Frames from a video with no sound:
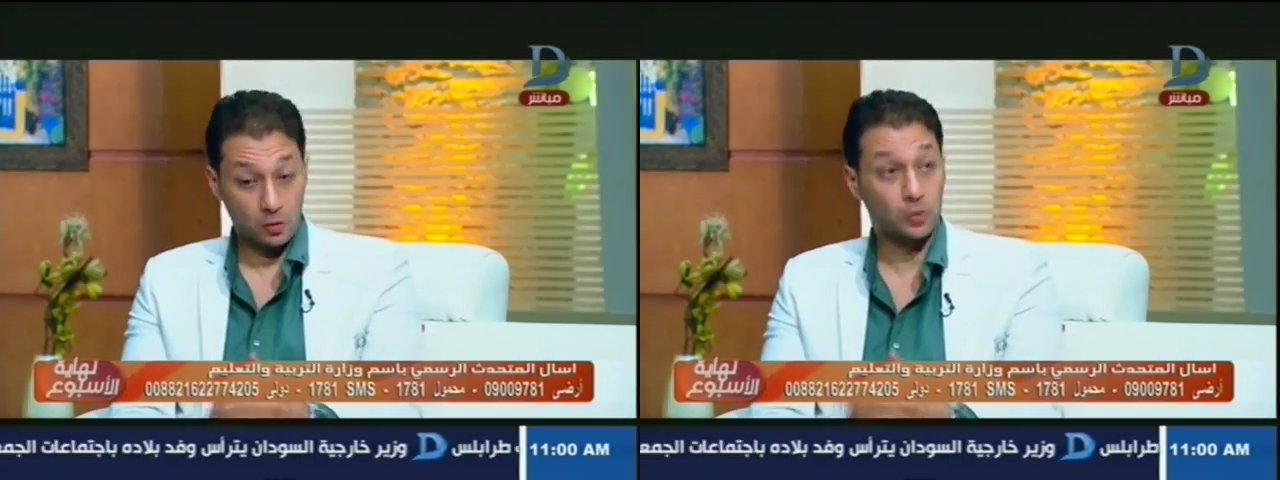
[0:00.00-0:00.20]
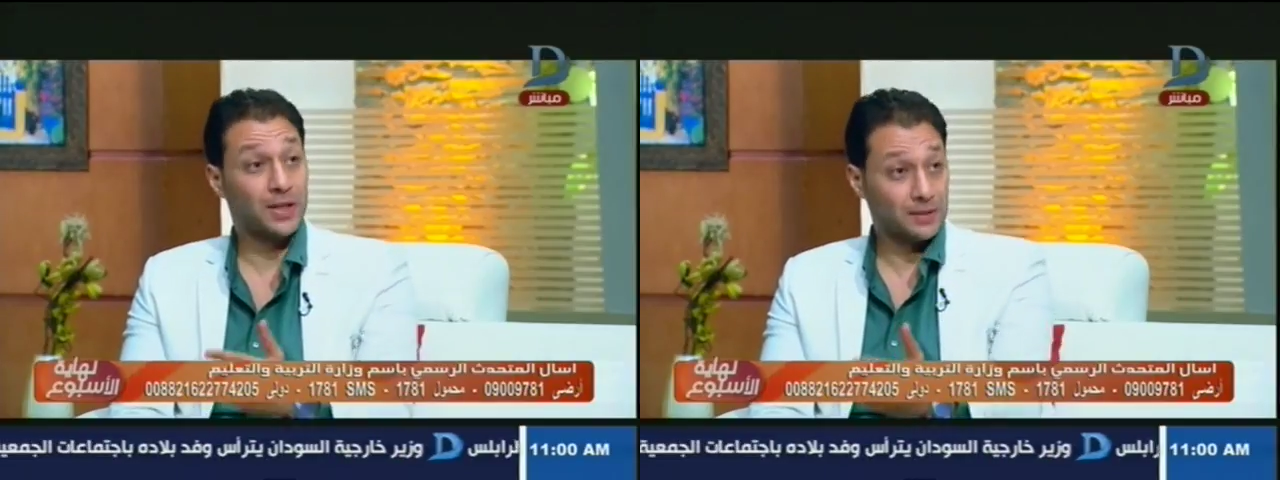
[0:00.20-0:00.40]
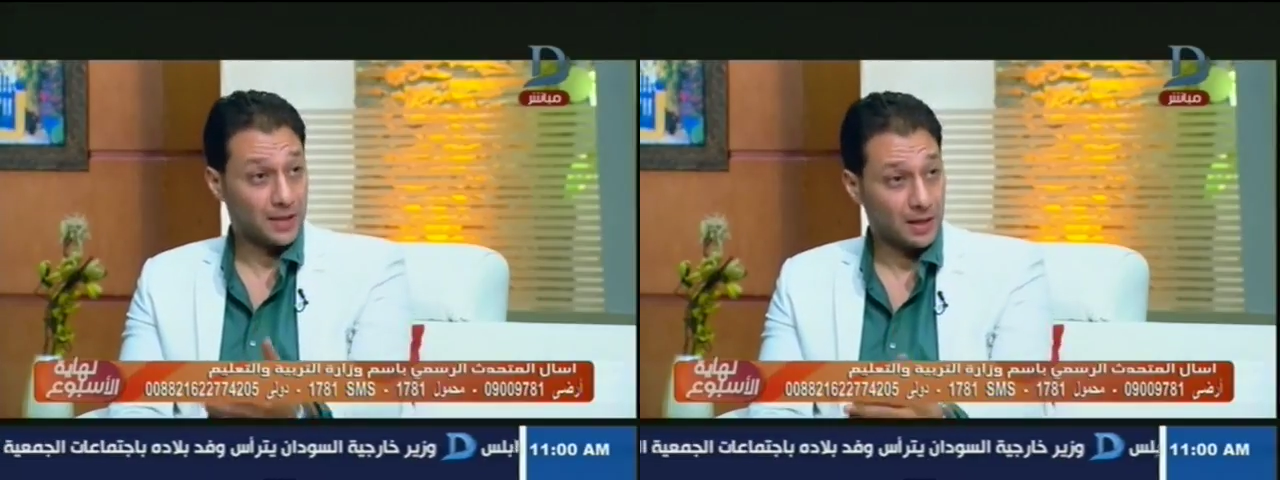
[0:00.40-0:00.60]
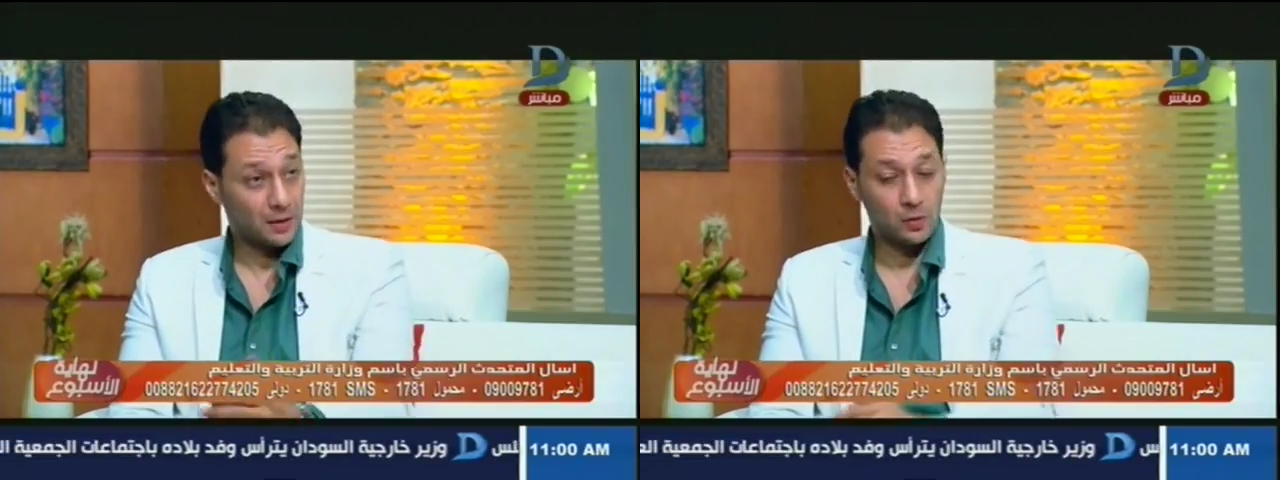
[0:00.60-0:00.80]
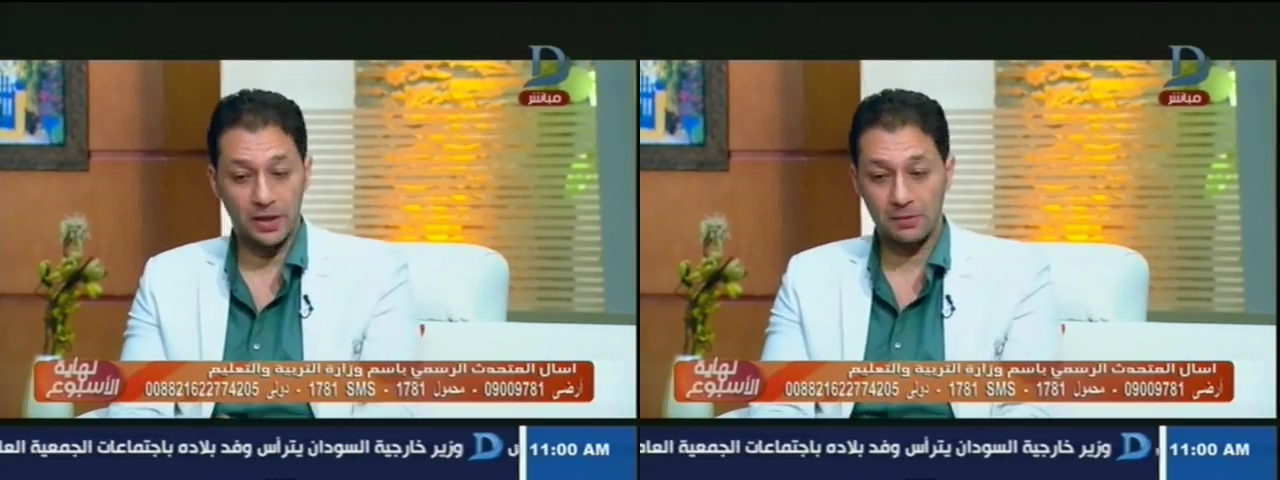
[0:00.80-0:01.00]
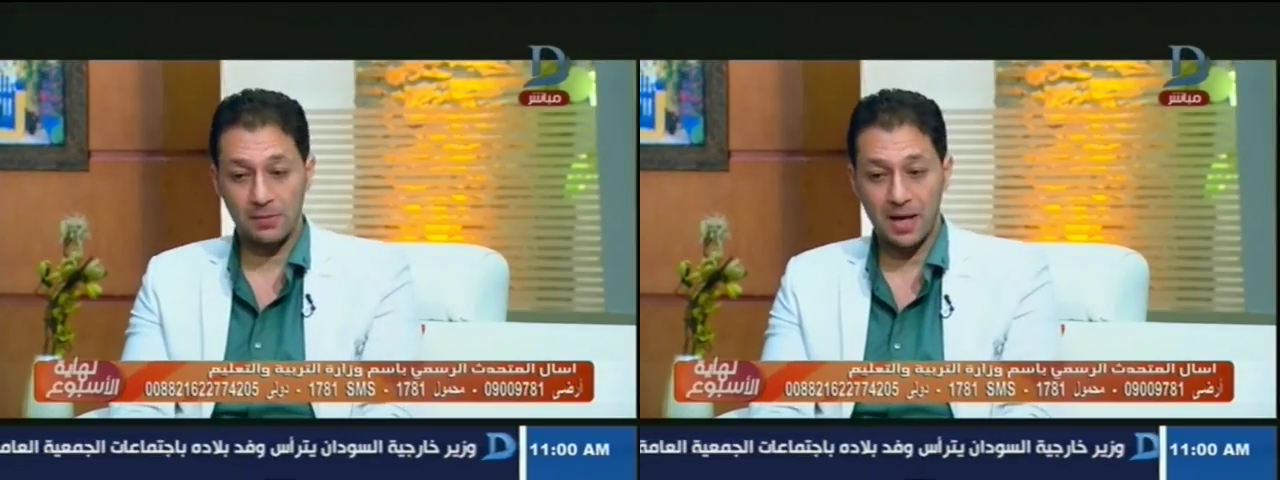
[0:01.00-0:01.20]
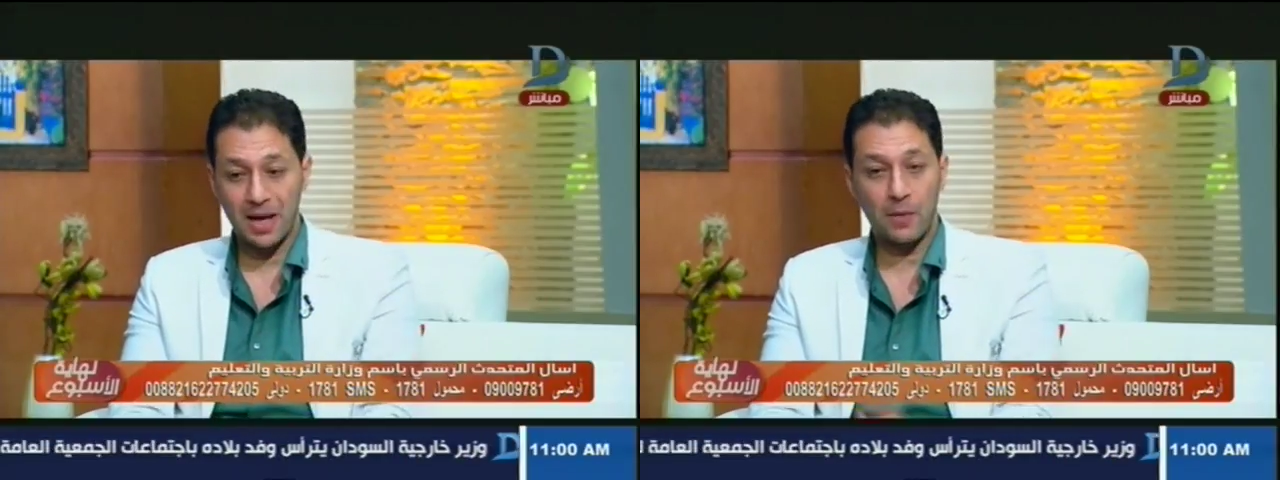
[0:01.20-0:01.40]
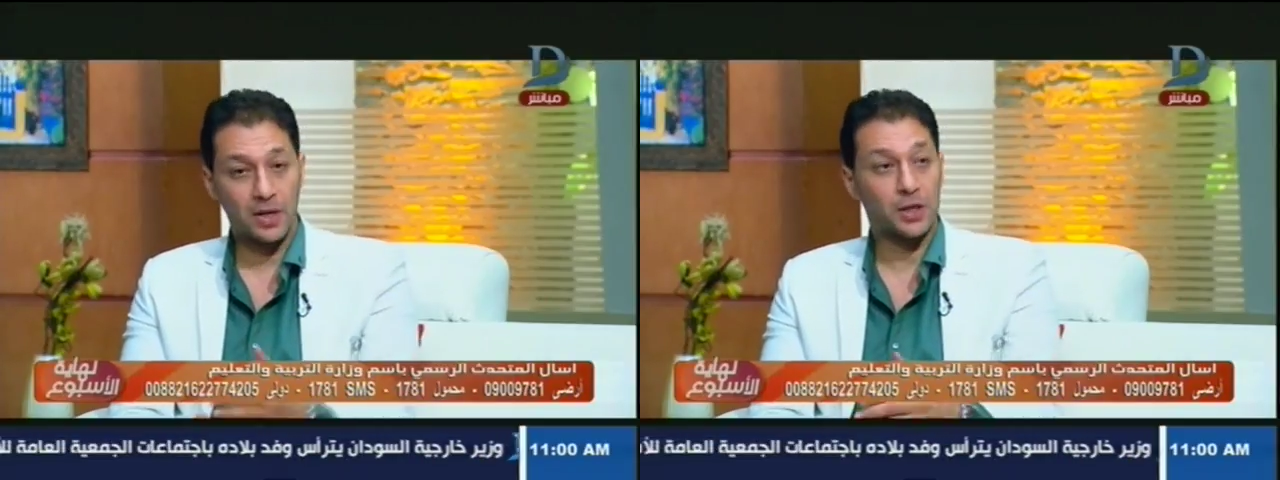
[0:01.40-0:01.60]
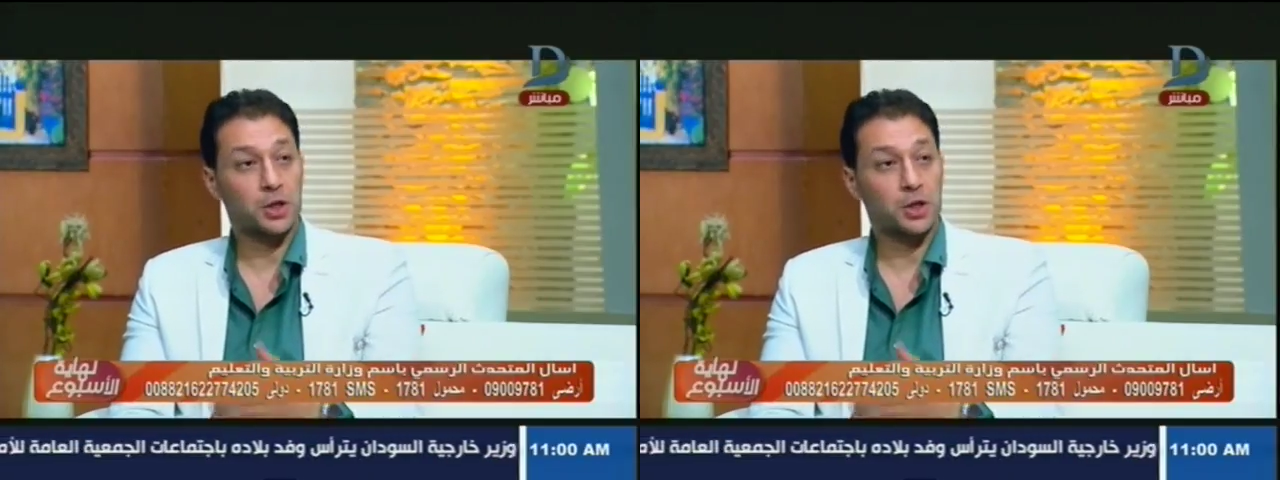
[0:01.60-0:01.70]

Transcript: جداد دخلوا الخدمه حوالي